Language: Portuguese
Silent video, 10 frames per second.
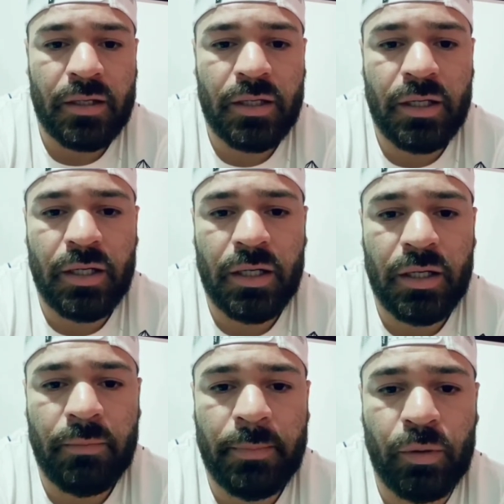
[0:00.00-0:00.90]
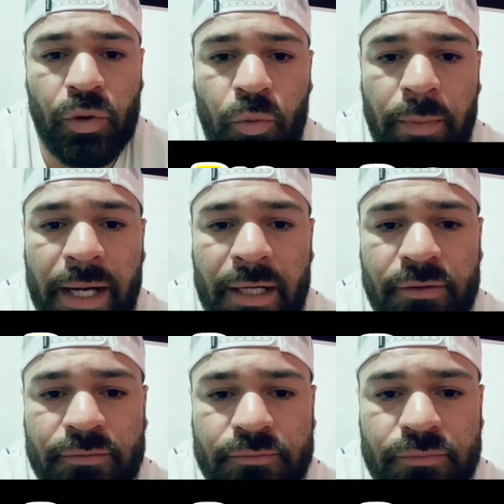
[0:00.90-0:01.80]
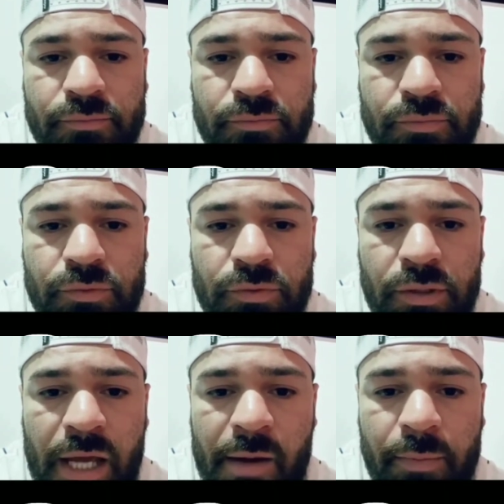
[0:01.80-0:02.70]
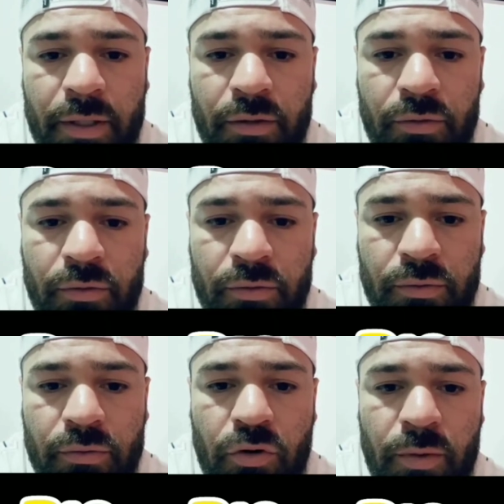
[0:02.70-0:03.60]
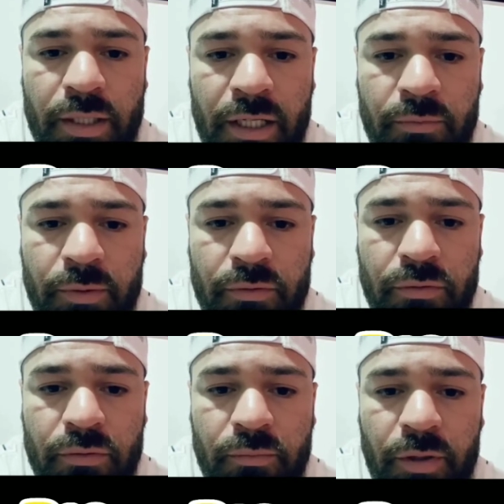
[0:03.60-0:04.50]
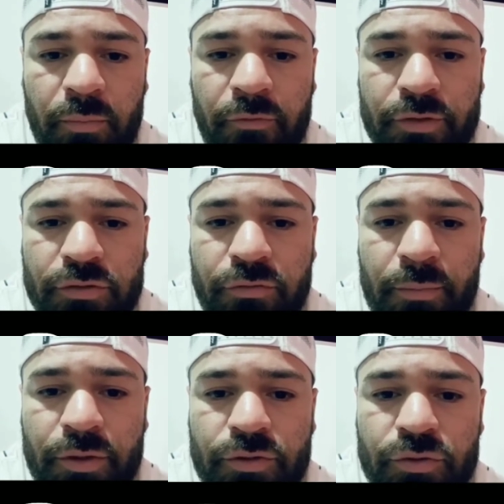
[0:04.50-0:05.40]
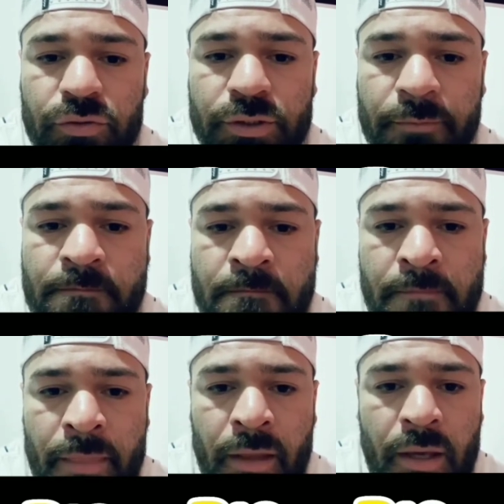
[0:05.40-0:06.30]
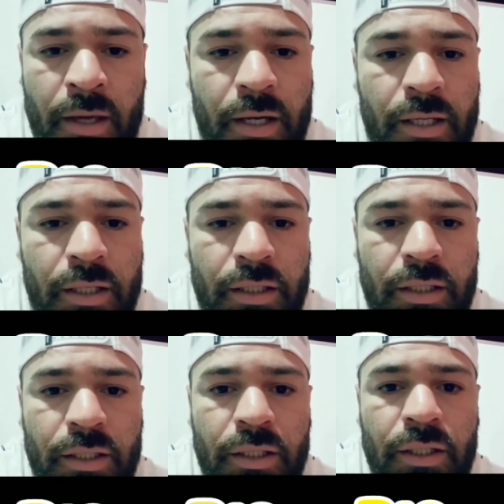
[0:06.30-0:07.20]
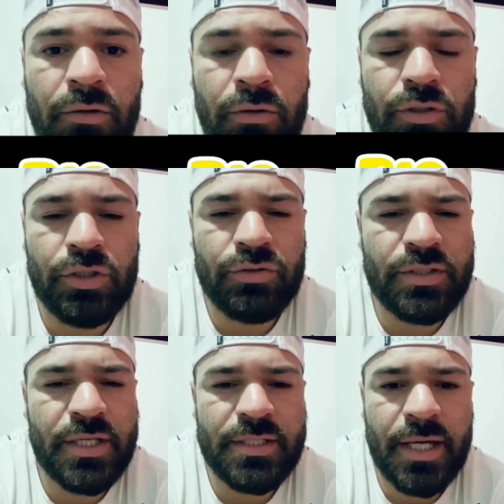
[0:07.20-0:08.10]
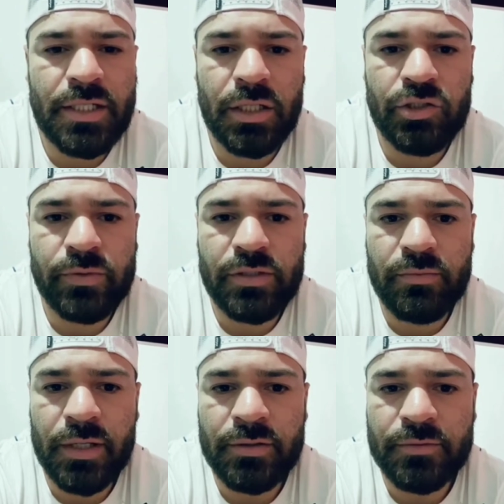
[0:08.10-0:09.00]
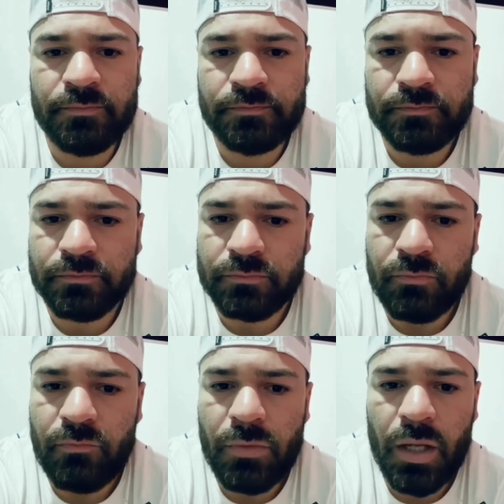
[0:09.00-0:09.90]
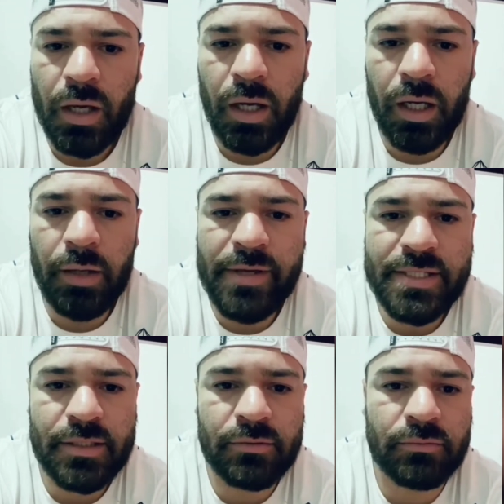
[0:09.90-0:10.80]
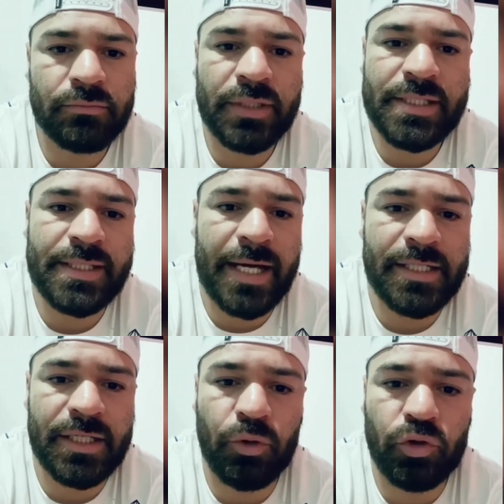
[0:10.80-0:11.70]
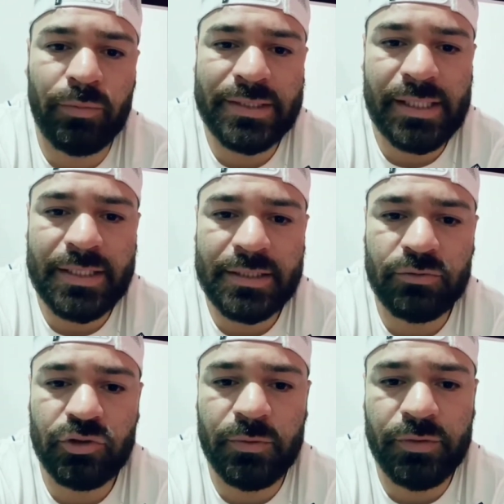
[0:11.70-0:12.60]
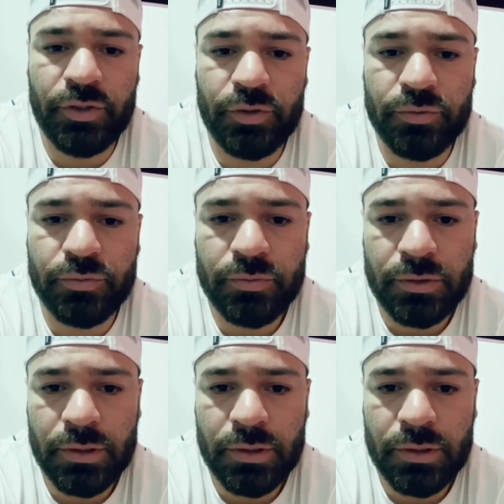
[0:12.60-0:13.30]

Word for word: uh, pelo Rio Pardo, na época comandado pelo, pelo professor Fabrício Souza. E quando eu tinha uns 17 anos, mais ou menos, uh, minha, minha cidade aqui montou uma seleção sub-21